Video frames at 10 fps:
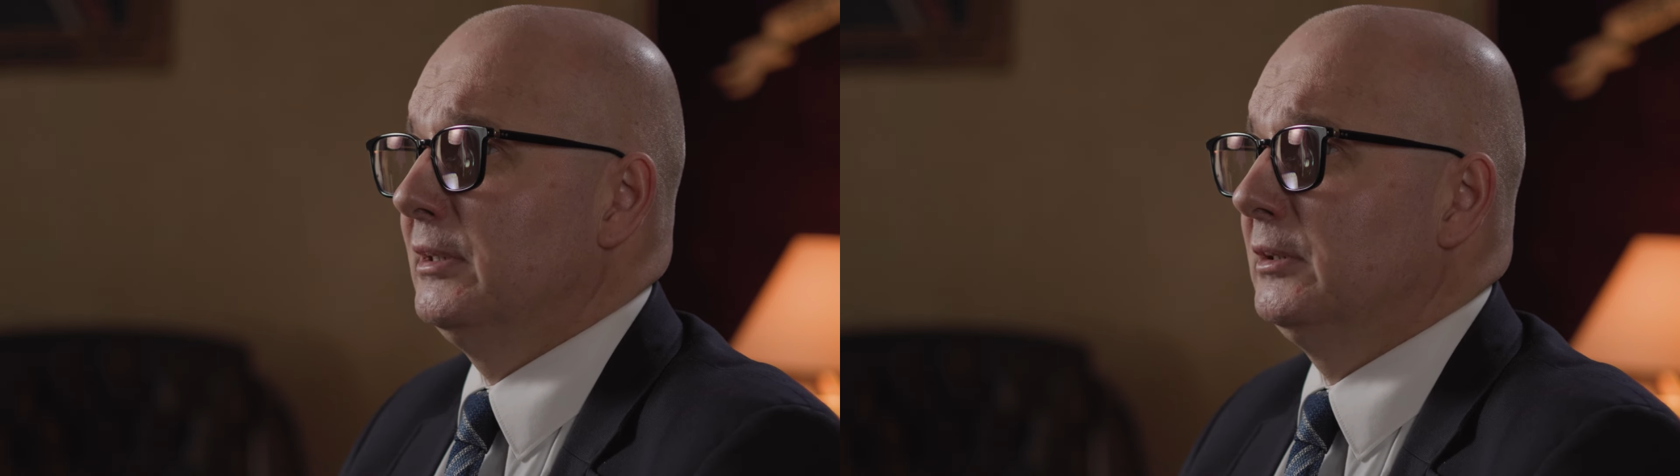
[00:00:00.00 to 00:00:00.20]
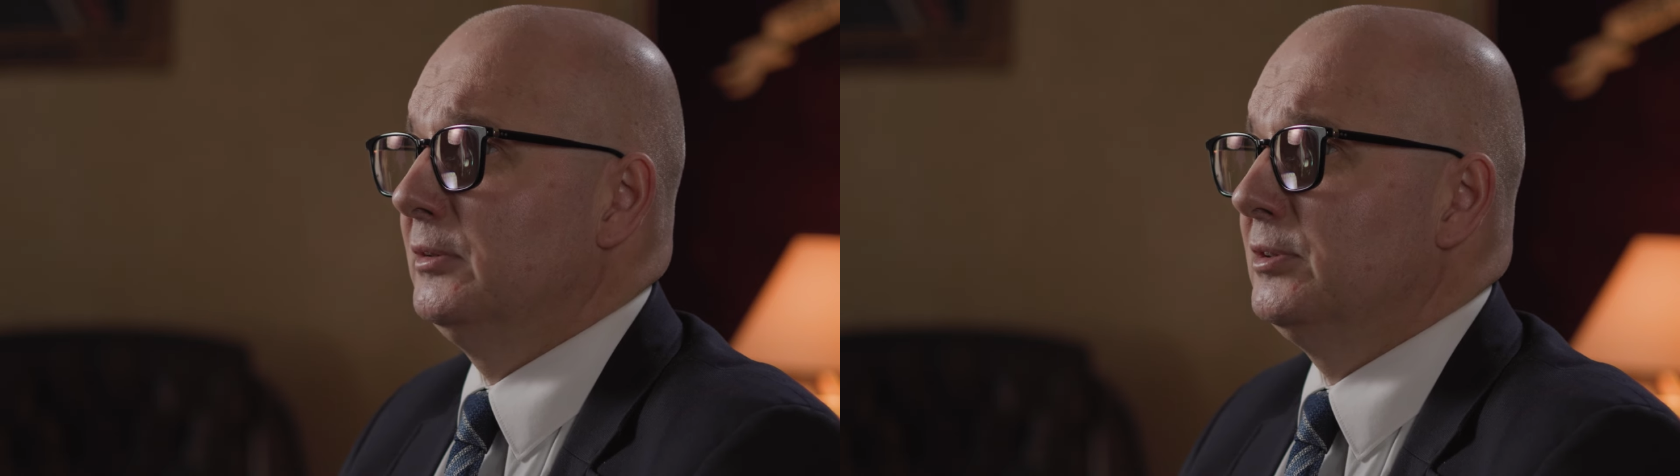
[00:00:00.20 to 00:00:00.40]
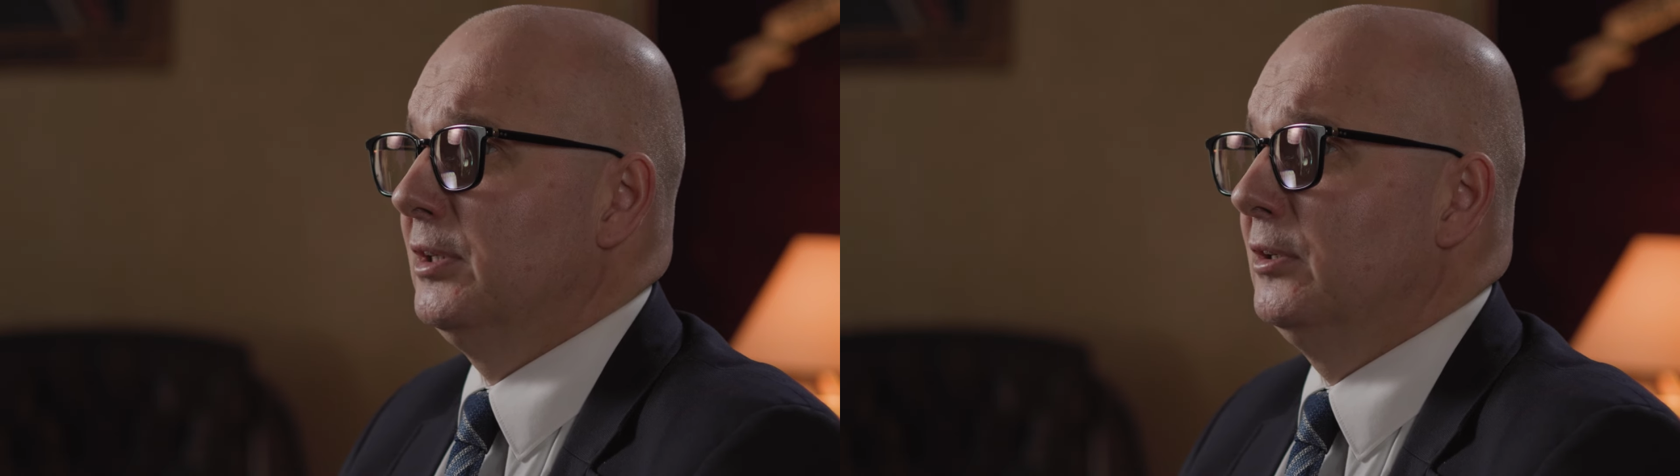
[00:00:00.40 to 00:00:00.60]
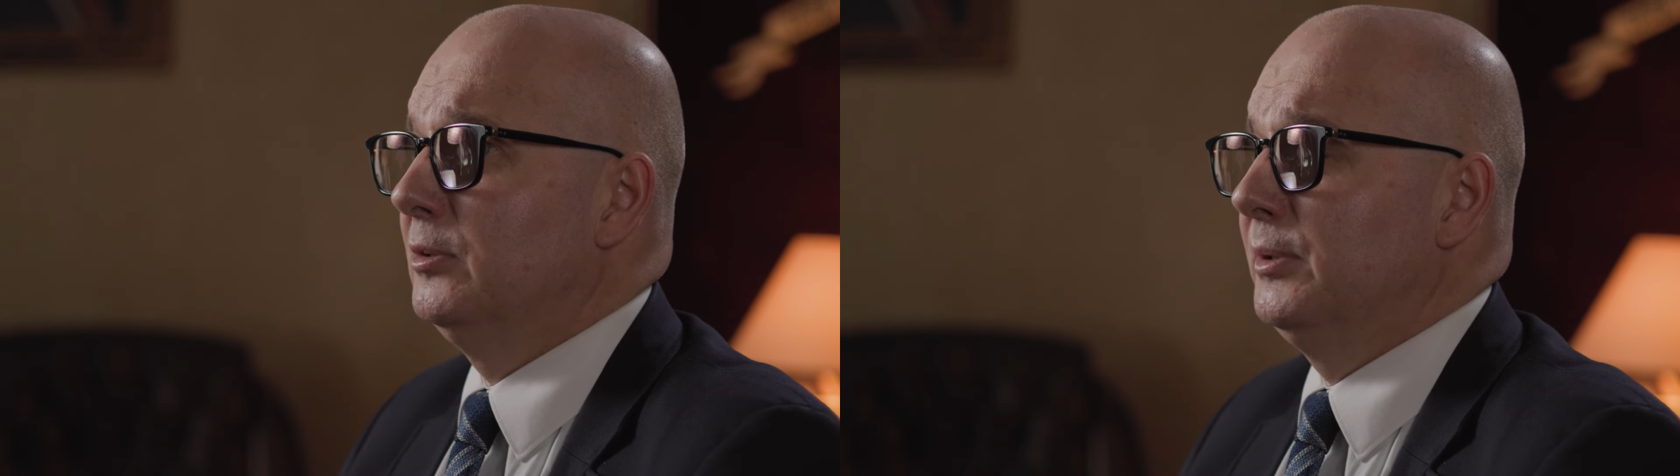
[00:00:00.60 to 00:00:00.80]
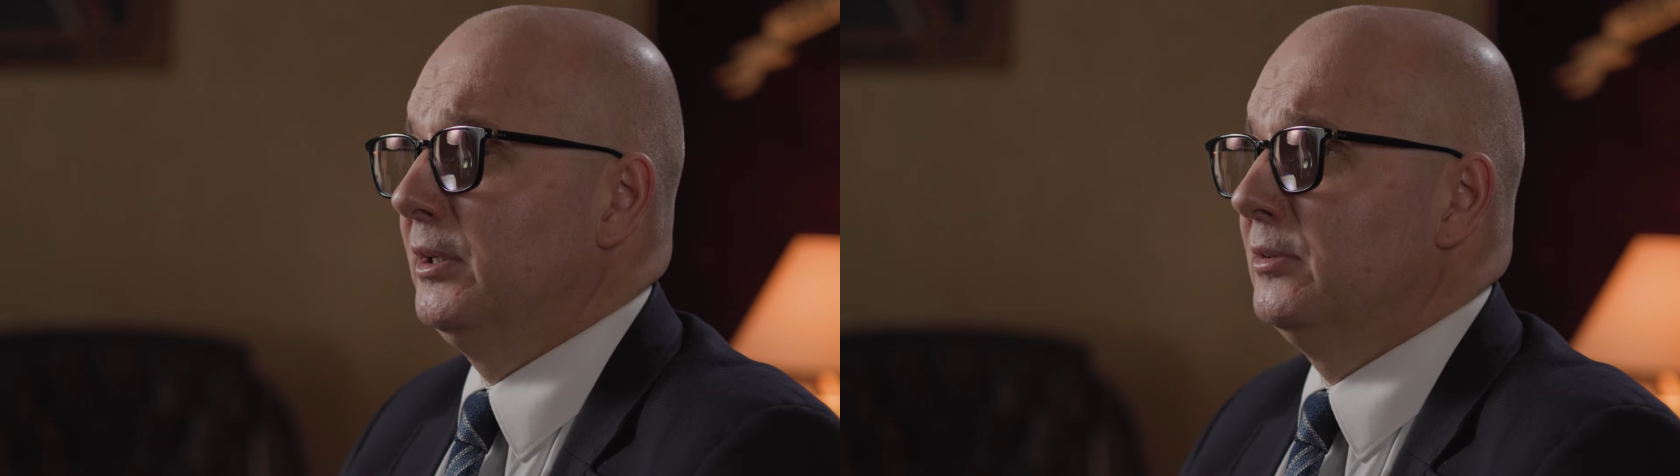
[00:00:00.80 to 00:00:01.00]
katolickiego,
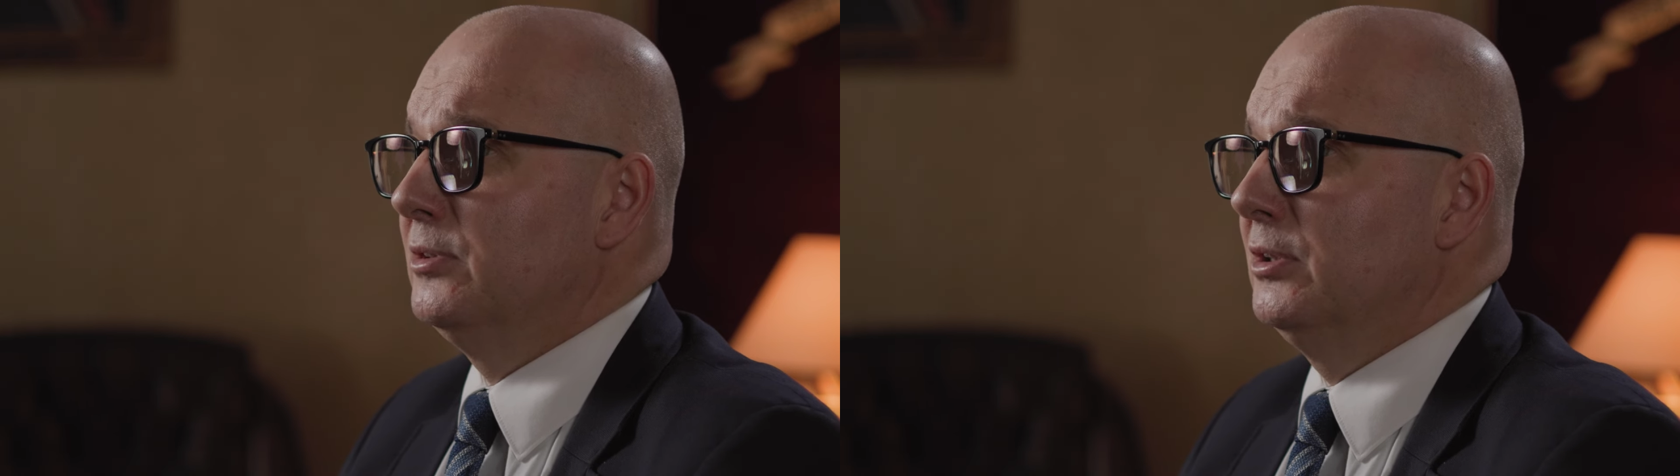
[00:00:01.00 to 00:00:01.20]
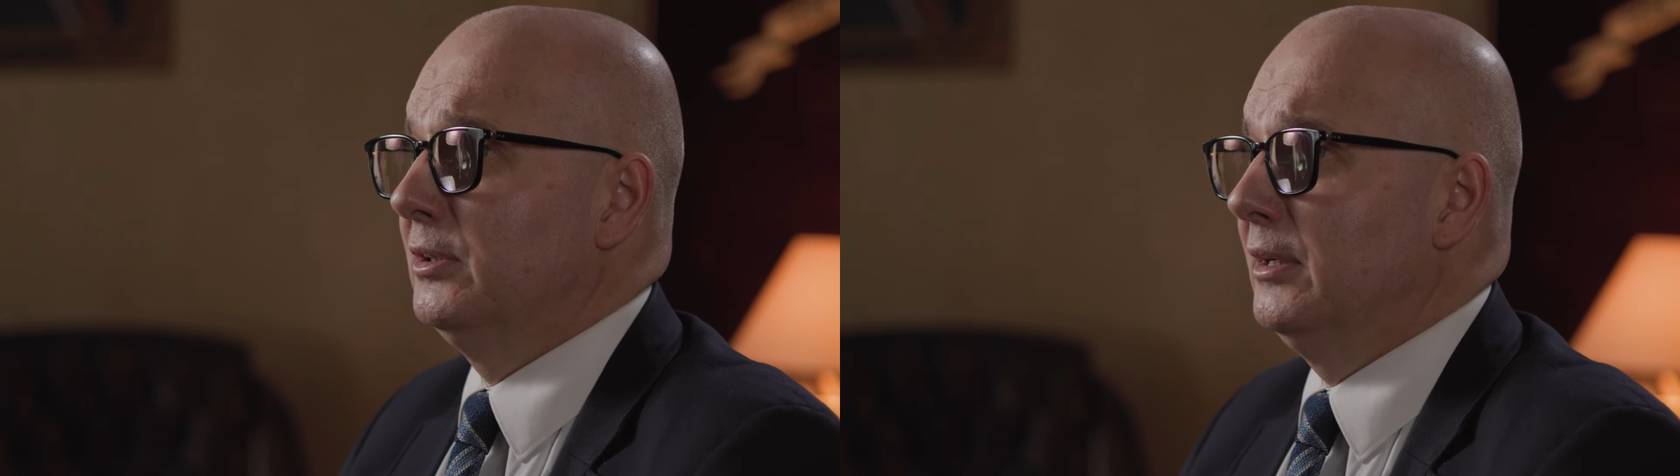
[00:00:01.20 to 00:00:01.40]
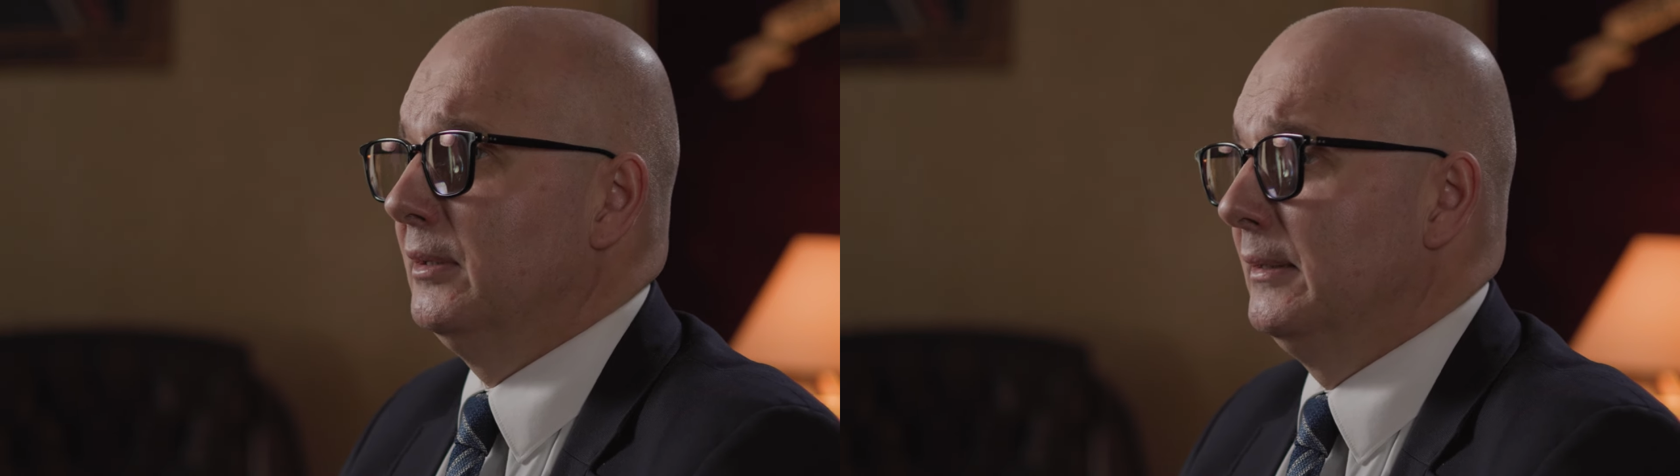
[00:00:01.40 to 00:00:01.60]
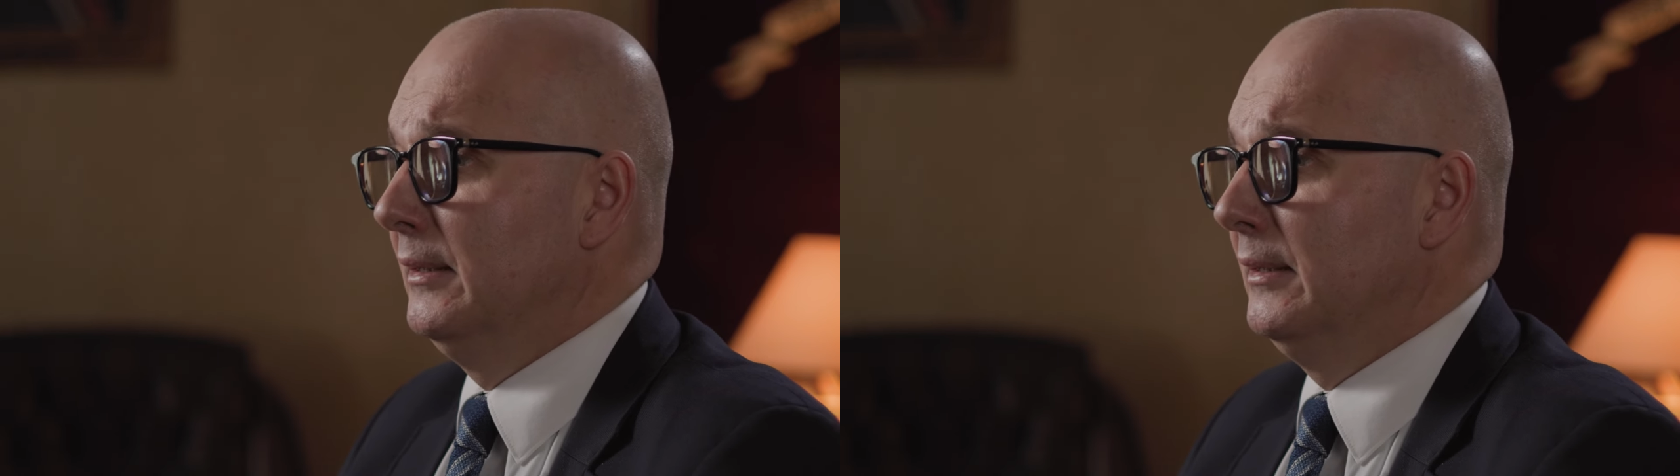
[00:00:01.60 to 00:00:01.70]
opierając się na